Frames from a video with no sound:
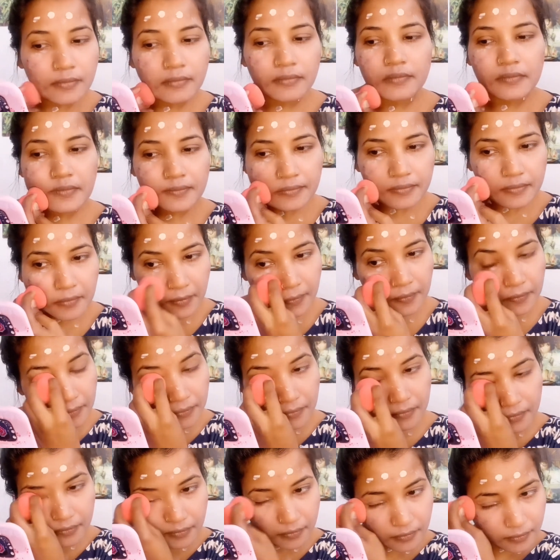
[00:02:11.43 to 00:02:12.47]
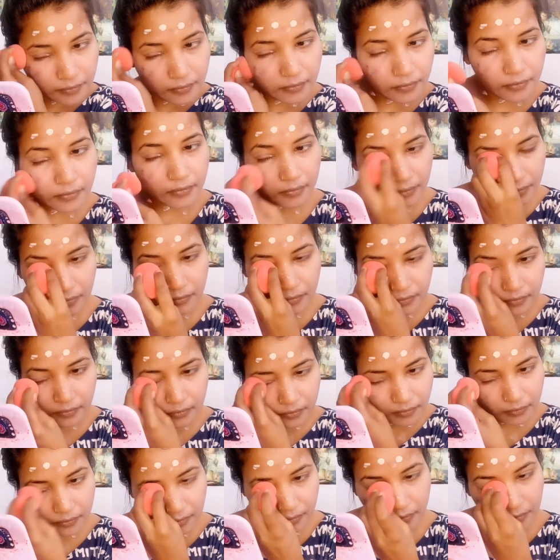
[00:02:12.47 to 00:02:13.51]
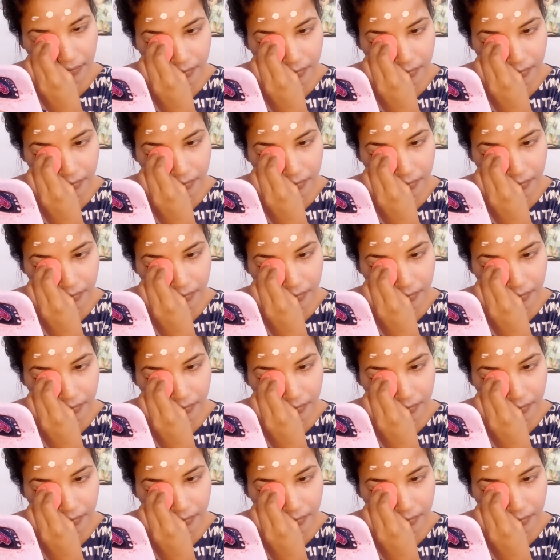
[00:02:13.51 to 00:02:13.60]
हाँ जी लेकिन आप आराम आराम से कीजिएगा